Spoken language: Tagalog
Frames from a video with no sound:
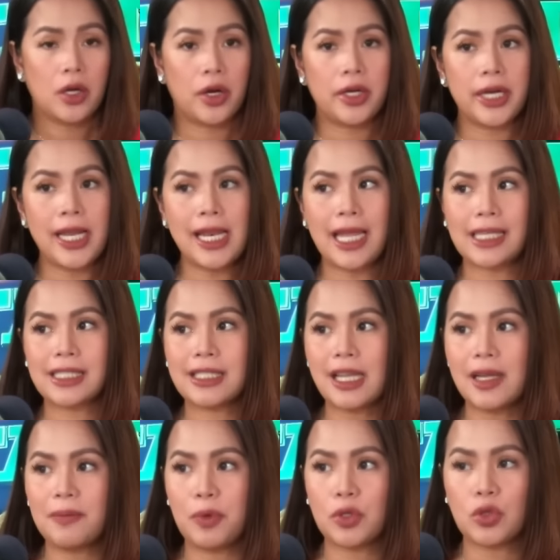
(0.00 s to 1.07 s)
Colonel, last
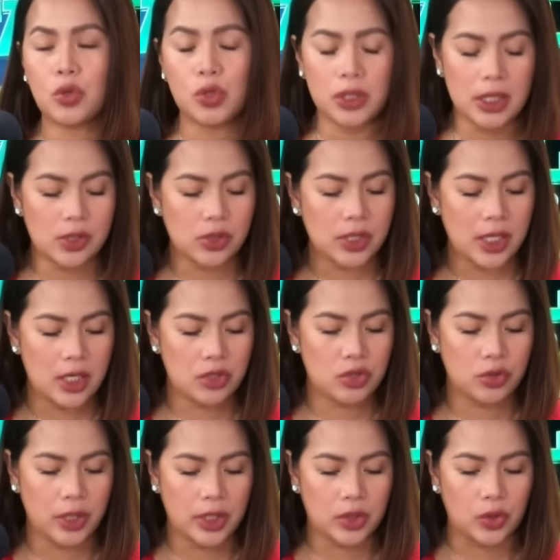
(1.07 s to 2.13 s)
na lang po tungkol dito sa
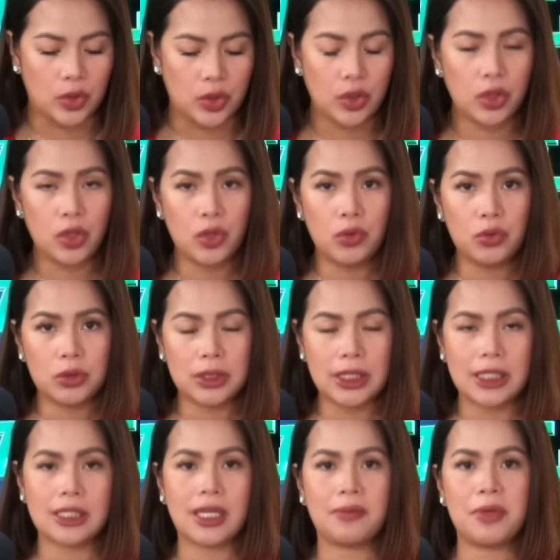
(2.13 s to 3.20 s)
isyong ito. Yung
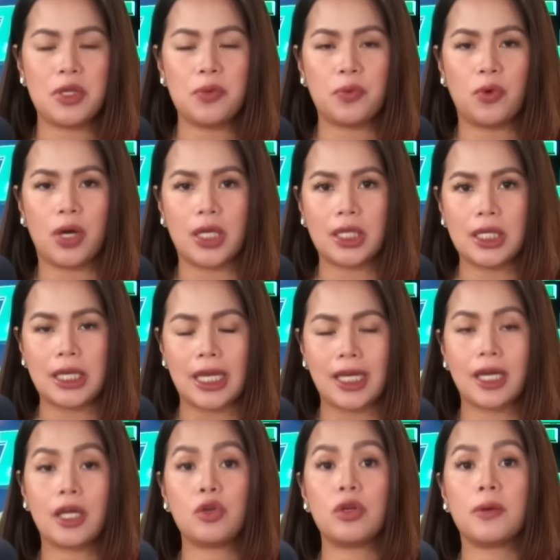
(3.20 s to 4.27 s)
sinasabi niyo po kanina,
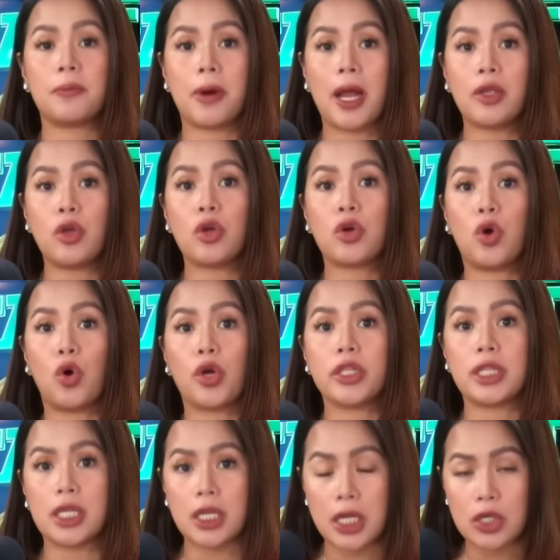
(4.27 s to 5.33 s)
nagkaroon ng prior
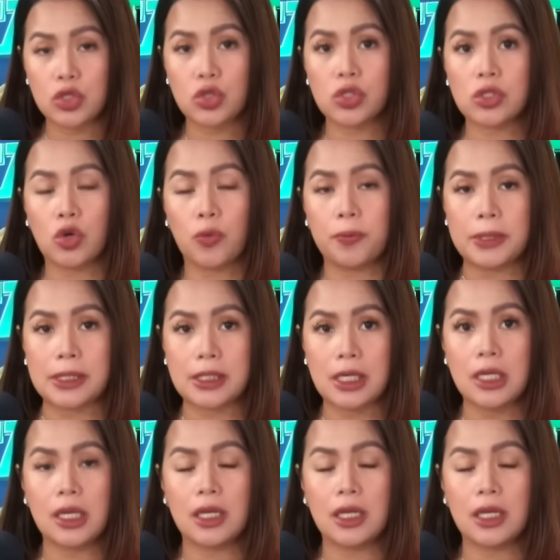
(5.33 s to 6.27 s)
coordination sa opisina